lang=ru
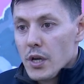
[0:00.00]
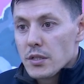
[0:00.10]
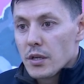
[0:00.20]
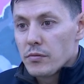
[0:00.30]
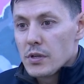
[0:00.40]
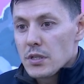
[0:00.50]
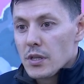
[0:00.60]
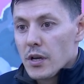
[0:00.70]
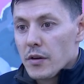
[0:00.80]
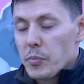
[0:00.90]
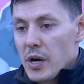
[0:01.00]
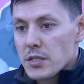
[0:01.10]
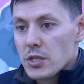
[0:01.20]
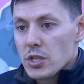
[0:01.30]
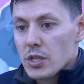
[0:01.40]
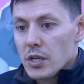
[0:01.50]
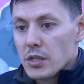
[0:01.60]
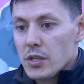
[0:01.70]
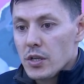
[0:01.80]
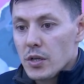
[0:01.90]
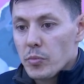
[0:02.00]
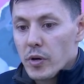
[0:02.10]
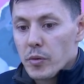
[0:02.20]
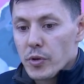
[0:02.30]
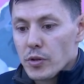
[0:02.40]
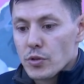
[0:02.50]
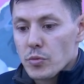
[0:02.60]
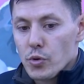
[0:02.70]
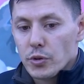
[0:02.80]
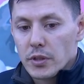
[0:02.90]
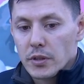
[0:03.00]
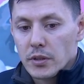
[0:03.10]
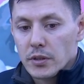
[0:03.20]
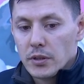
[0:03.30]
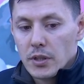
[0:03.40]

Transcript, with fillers: Соответственно, в праздничные дни э, предусмотрено